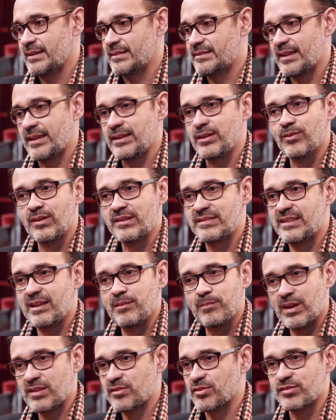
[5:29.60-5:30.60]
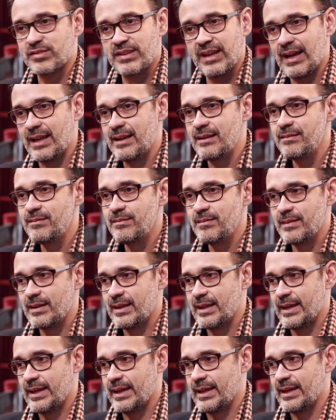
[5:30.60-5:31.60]
se dio un estigma social
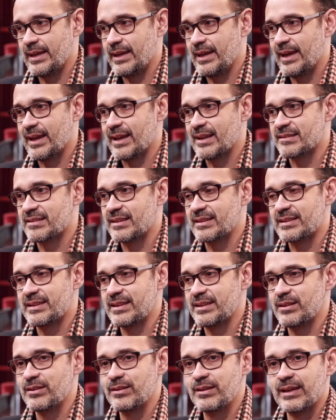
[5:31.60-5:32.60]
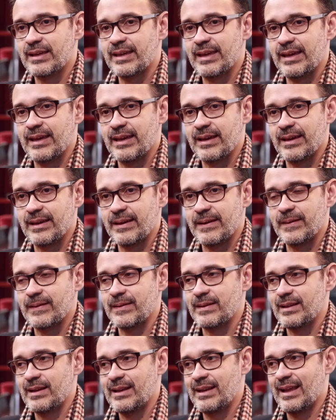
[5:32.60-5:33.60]
en el sentido de
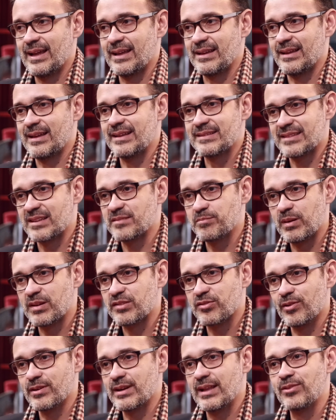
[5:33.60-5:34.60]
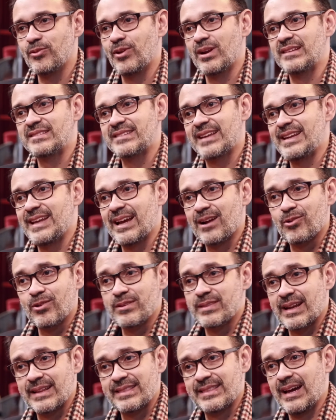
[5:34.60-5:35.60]
que estas personas no las querían
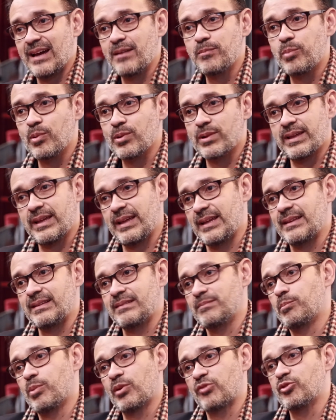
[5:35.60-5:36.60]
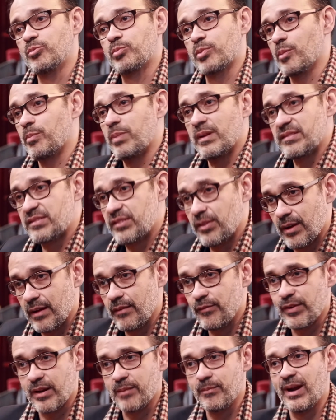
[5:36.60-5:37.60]
contratar porque, por su propensión
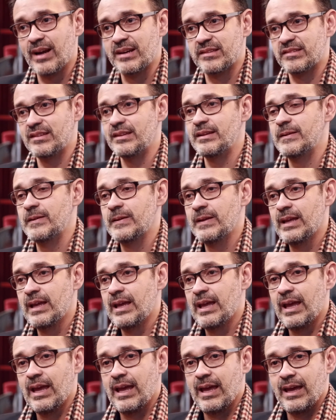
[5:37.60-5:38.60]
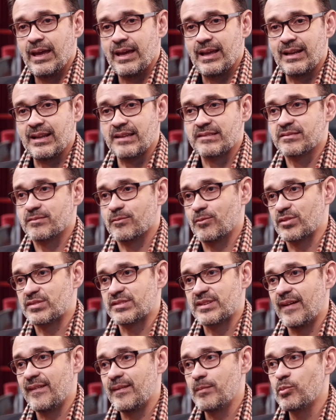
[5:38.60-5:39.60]
a enfermarse les
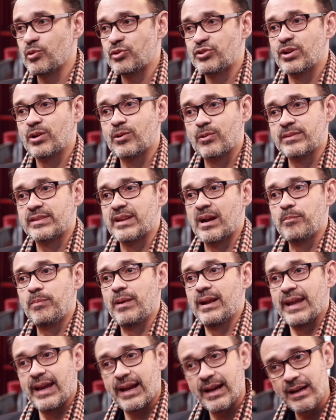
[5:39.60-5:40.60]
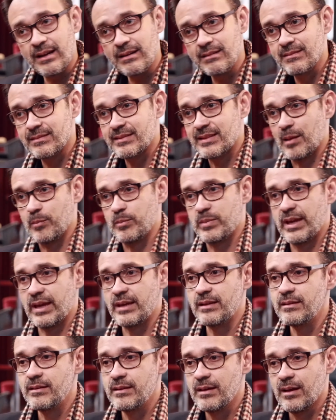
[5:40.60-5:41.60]
costaba mucho encontrar pareja
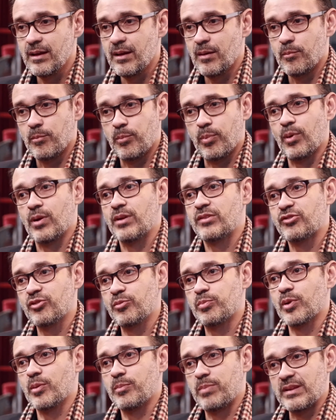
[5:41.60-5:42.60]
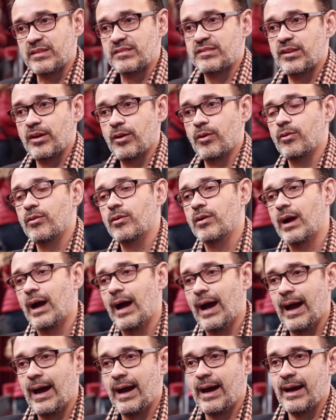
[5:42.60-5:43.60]
también por su propensión
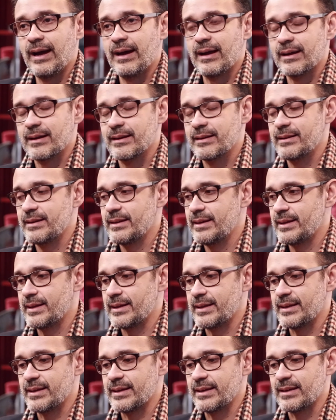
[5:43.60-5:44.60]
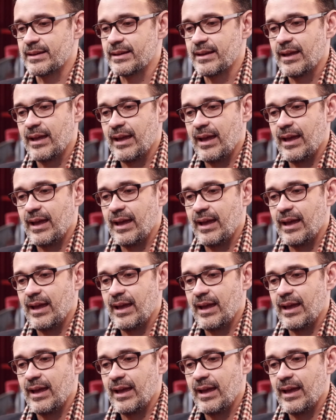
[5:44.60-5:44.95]
a, eh,